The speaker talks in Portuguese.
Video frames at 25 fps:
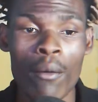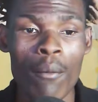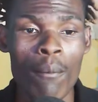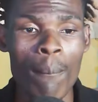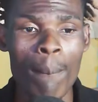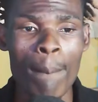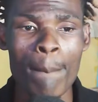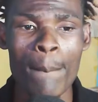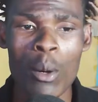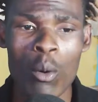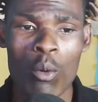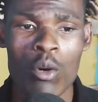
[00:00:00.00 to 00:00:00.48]

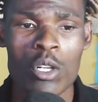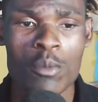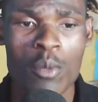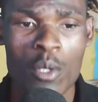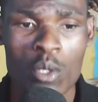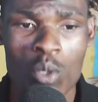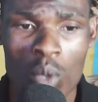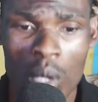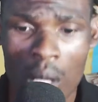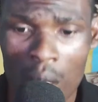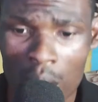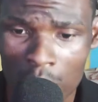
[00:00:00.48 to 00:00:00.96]
boas
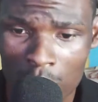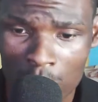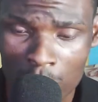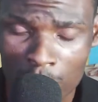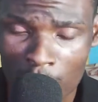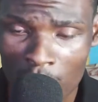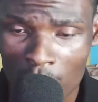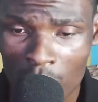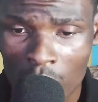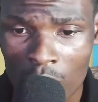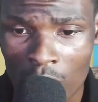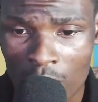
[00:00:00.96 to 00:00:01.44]
pessoal, tudo
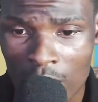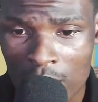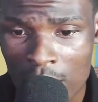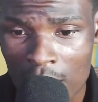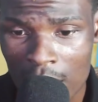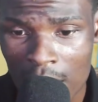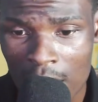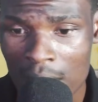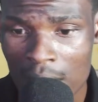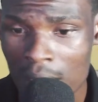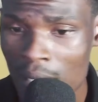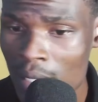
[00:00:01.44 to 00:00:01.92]
bem com
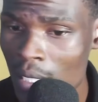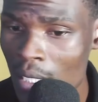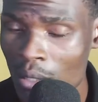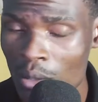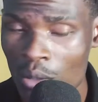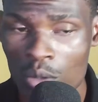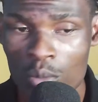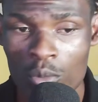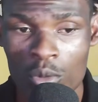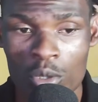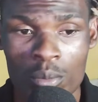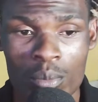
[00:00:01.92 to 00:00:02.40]
vocês? Seja
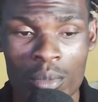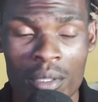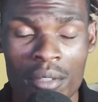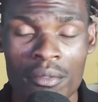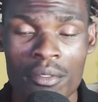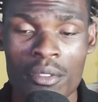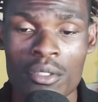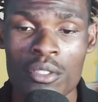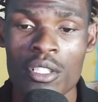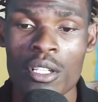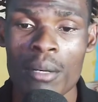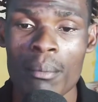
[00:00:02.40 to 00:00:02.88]
todo mundo
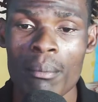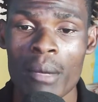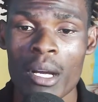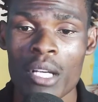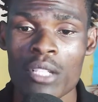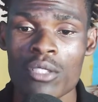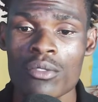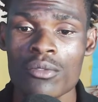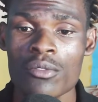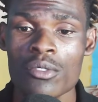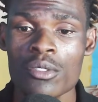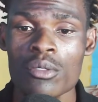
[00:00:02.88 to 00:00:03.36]
bem-vindo a mais
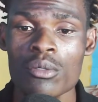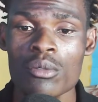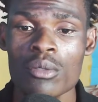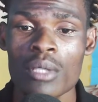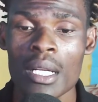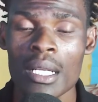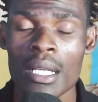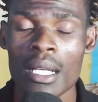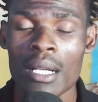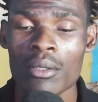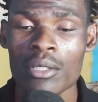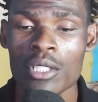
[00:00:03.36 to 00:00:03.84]
um vídeo no
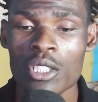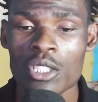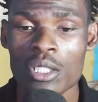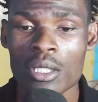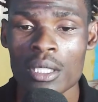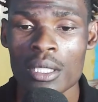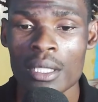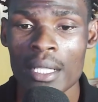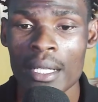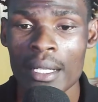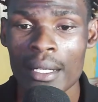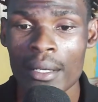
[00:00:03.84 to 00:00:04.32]
canal TJ
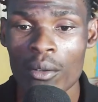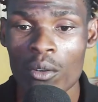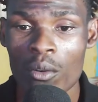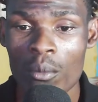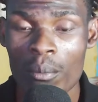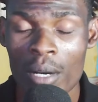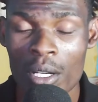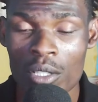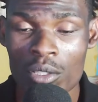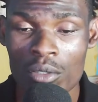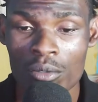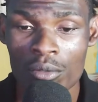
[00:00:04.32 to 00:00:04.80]
na área com
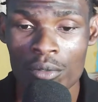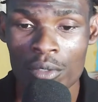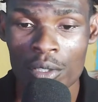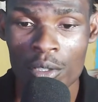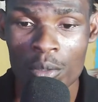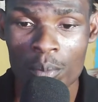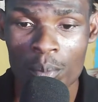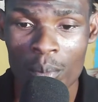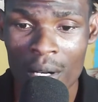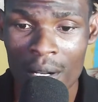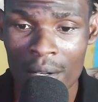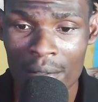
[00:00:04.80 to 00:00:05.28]
mais um vídeo
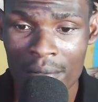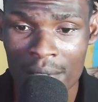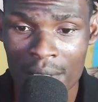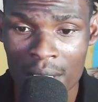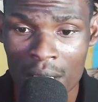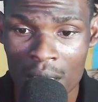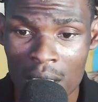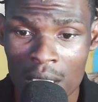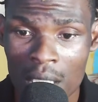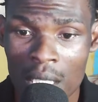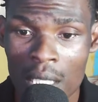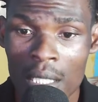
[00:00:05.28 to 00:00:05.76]
para
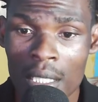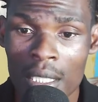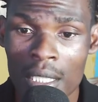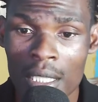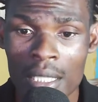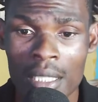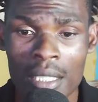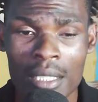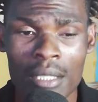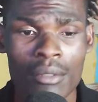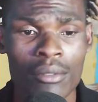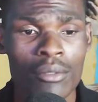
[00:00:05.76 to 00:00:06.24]
vocês
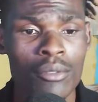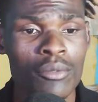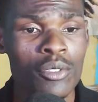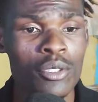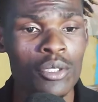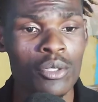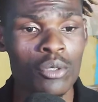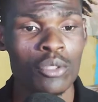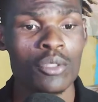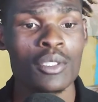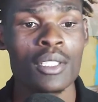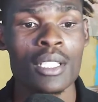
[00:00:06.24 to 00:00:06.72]
E no vídeo
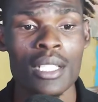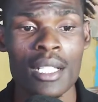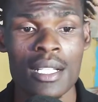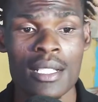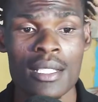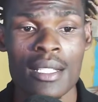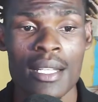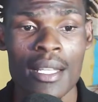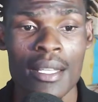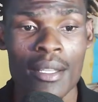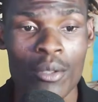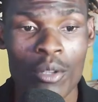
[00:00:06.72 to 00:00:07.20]
de hoje eu vou
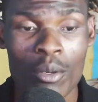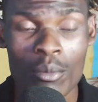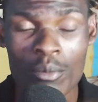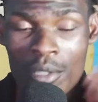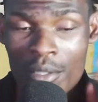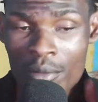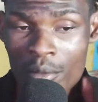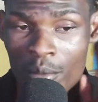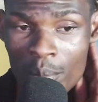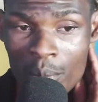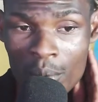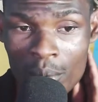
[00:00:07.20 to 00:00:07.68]
trazer aí, como você
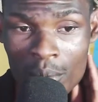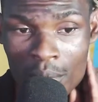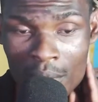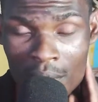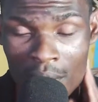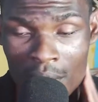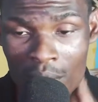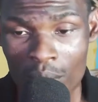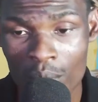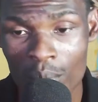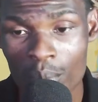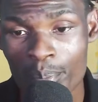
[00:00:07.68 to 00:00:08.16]
viu pelo
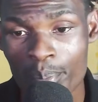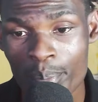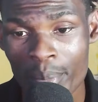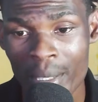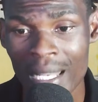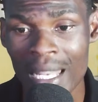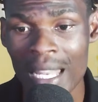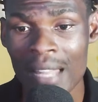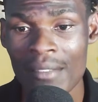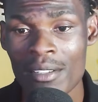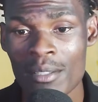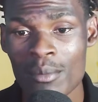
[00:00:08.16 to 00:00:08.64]
início,
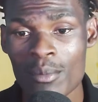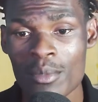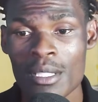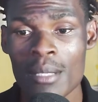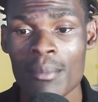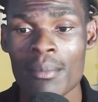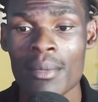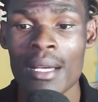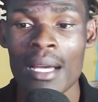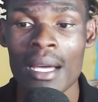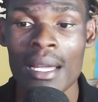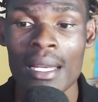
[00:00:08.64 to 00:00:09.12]
palavras
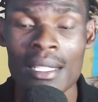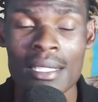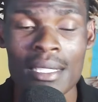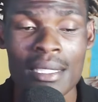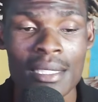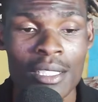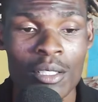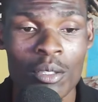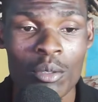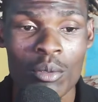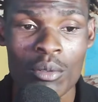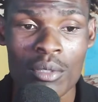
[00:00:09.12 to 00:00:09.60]
moçambicanas que
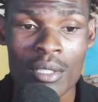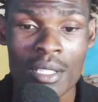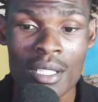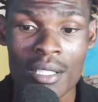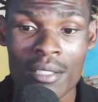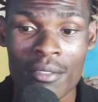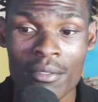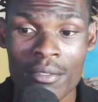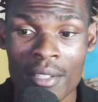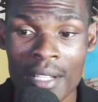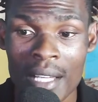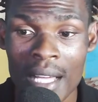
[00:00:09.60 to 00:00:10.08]
têm outro
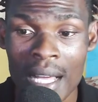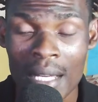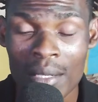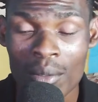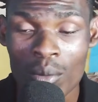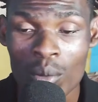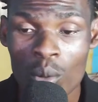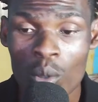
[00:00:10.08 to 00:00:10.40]
significado